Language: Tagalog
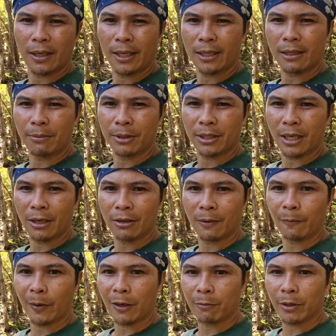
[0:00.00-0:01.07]
lahat naman tayo
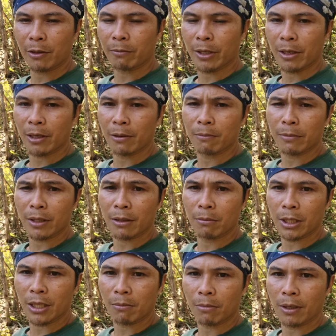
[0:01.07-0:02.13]
ng farmer may
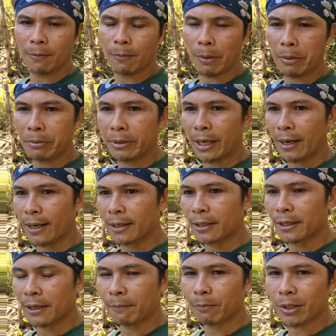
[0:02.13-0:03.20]
iba't ibang
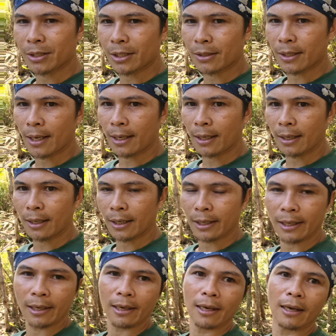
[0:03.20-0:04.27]
pamamaraan ng pagsasaka
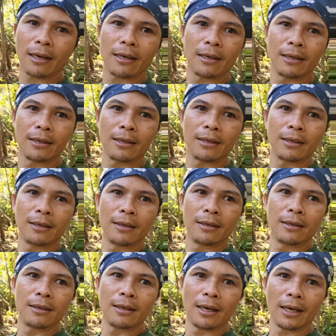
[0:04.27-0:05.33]
kaya
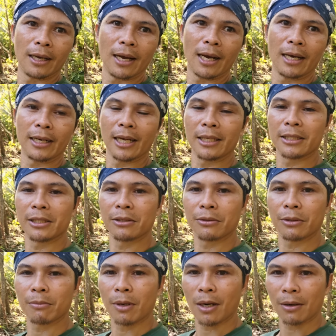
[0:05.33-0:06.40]
hayaan
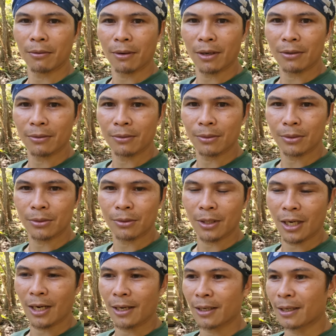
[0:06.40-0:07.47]
natin yung iba kung anong gusto
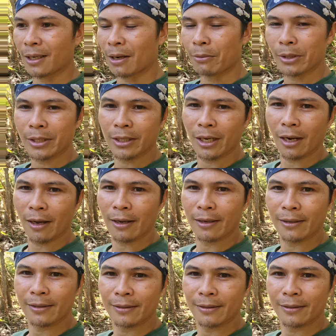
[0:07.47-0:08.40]
nilang gawin nila